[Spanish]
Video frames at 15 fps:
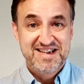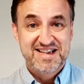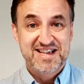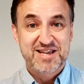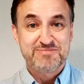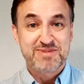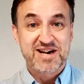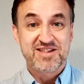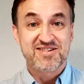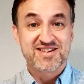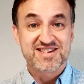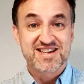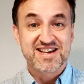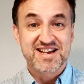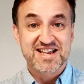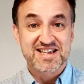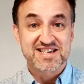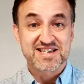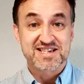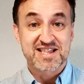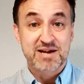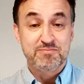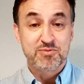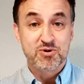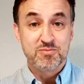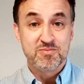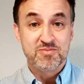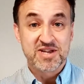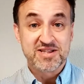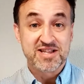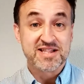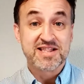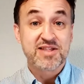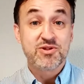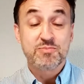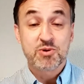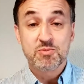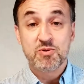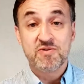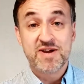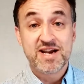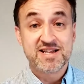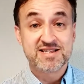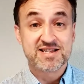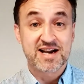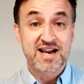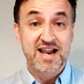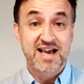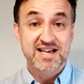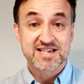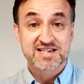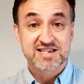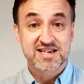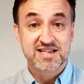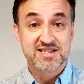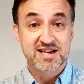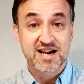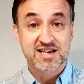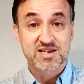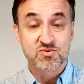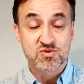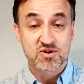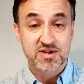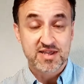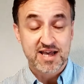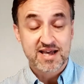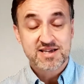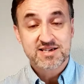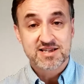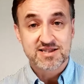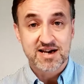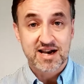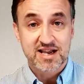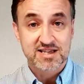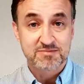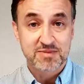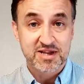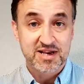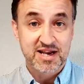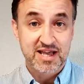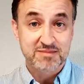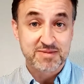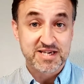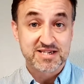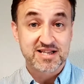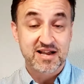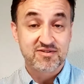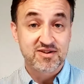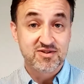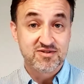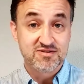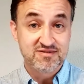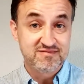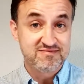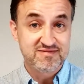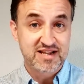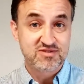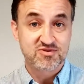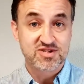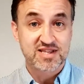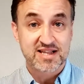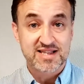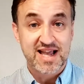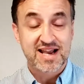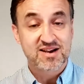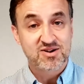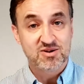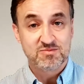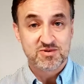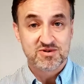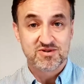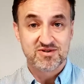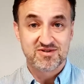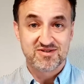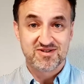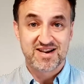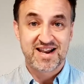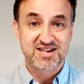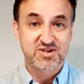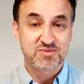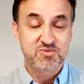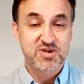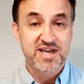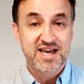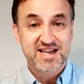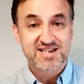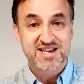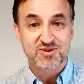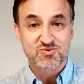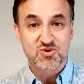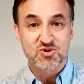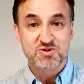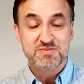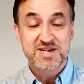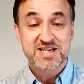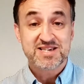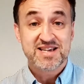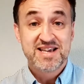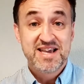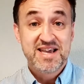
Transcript: que parece ser que se está intentando promover entre las, entre las autoridades, entre la, administración tanto estatal como las comunidades autónomas.